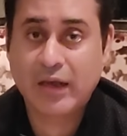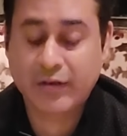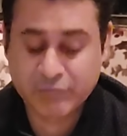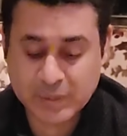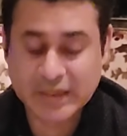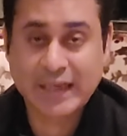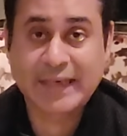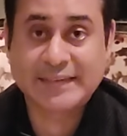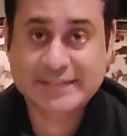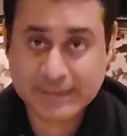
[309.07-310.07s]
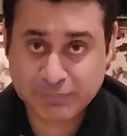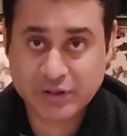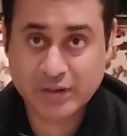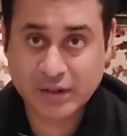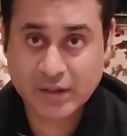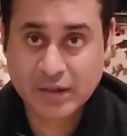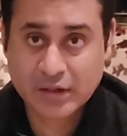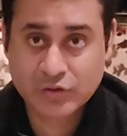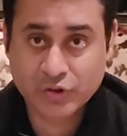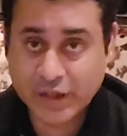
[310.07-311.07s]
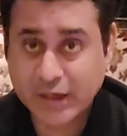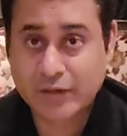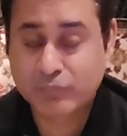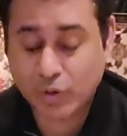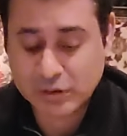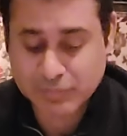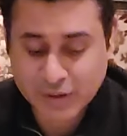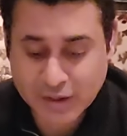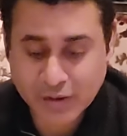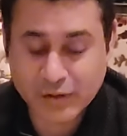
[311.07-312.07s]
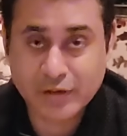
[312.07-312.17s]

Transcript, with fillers: हैव बीन एक्सेप्टेड तो ये एक बहुत बड़ा